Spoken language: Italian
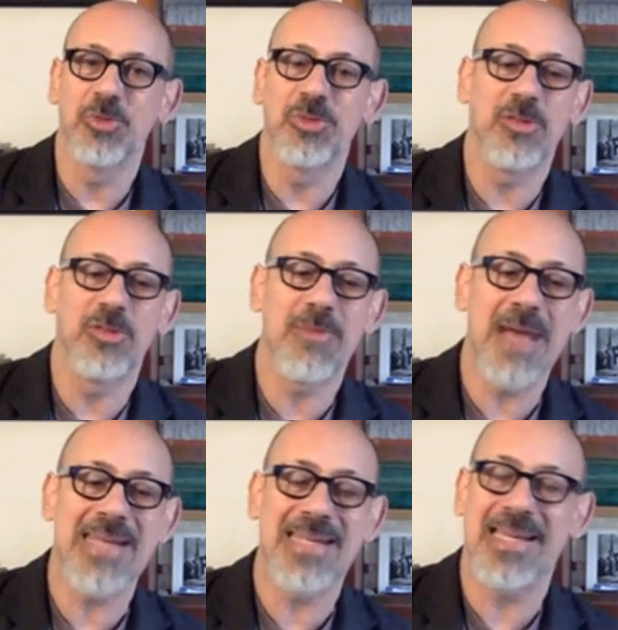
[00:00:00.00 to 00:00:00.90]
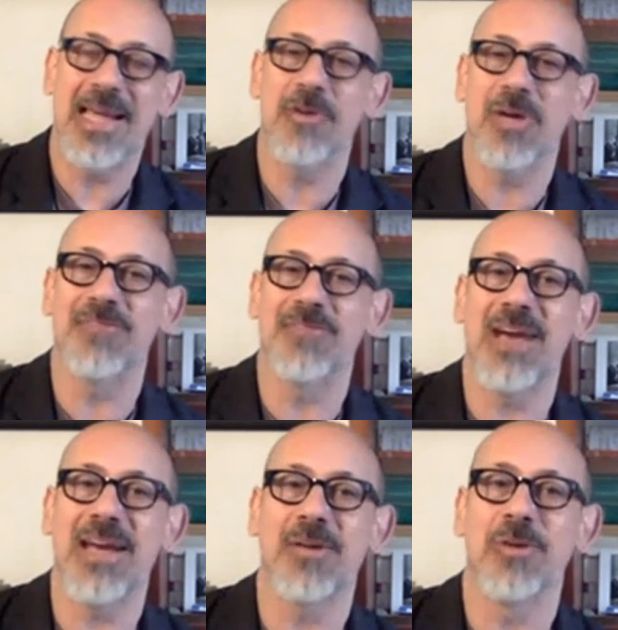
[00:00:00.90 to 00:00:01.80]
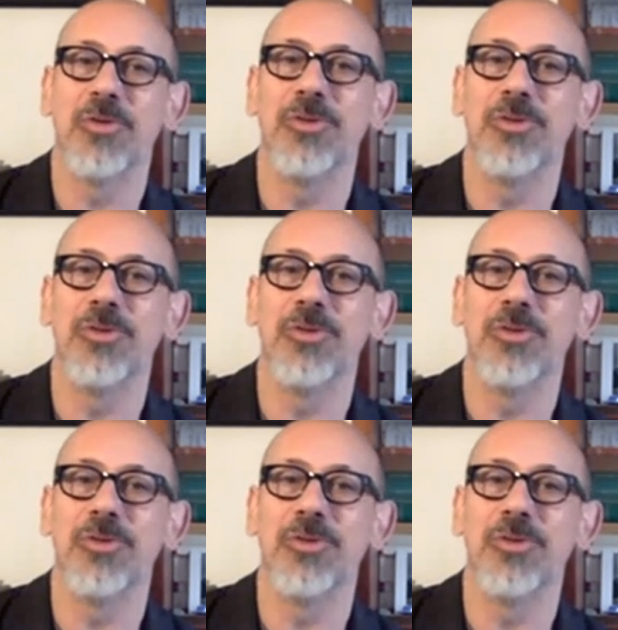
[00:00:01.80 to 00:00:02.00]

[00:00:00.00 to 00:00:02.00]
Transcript: sono tutte domande che hanno a che fare con